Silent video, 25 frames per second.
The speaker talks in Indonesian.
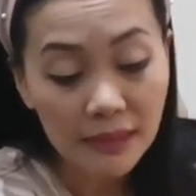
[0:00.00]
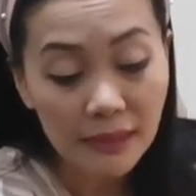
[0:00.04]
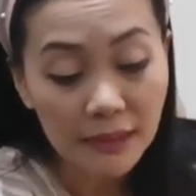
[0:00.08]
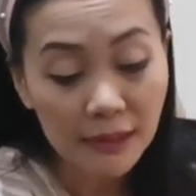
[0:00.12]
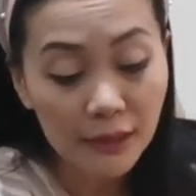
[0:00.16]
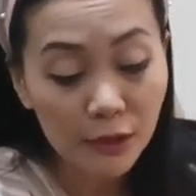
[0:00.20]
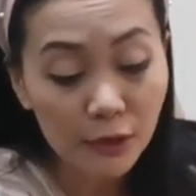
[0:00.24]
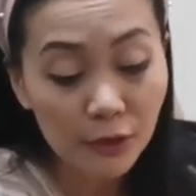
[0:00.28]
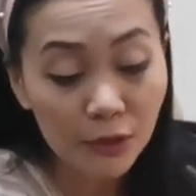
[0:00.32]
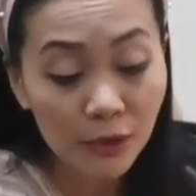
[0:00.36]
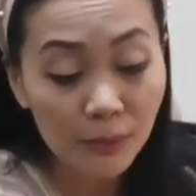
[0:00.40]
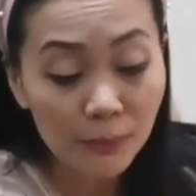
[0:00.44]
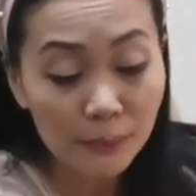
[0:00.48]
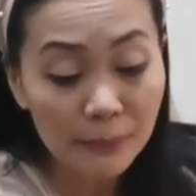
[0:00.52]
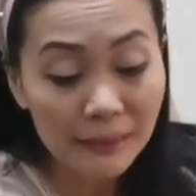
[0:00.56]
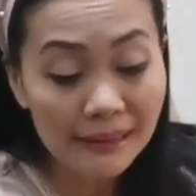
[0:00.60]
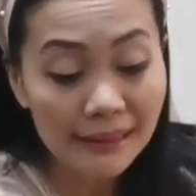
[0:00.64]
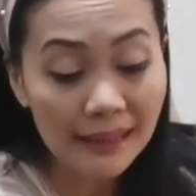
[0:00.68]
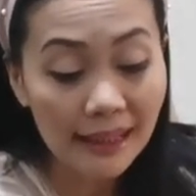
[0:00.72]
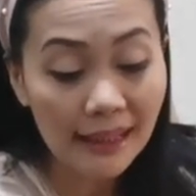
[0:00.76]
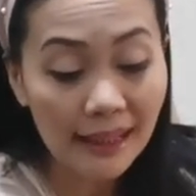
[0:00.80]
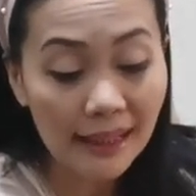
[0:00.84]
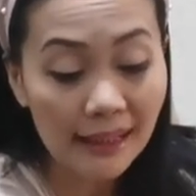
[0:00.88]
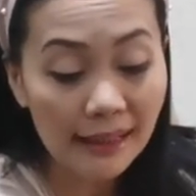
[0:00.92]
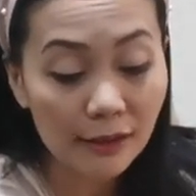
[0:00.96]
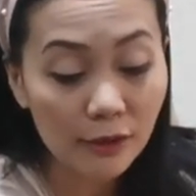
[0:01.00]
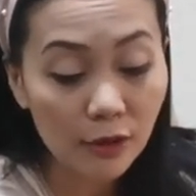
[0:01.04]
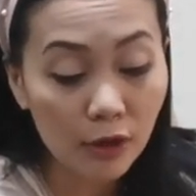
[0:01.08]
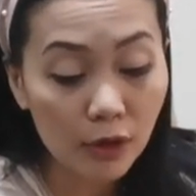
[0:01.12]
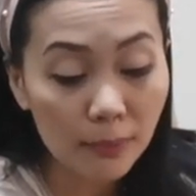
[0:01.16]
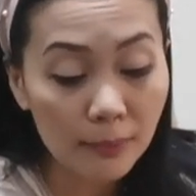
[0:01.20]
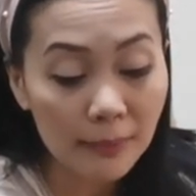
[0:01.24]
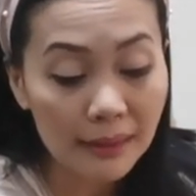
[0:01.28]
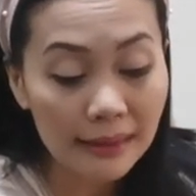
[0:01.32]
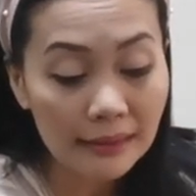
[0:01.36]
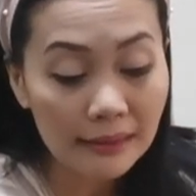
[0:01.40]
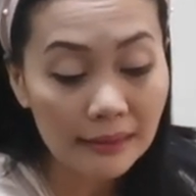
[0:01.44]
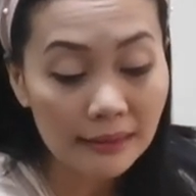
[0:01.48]
terus bisa lahir
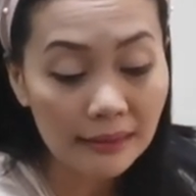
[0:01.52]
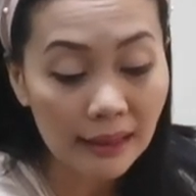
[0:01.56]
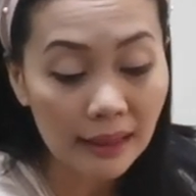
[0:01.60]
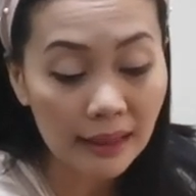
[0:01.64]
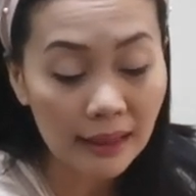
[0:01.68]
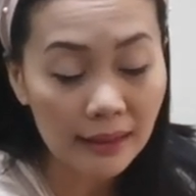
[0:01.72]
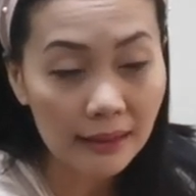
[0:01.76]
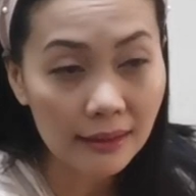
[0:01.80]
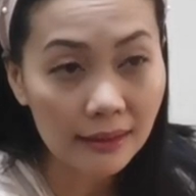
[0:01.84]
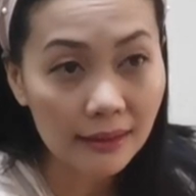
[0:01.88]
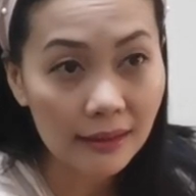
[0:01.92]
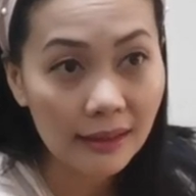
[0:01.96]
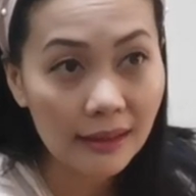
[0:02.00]
normal nggak?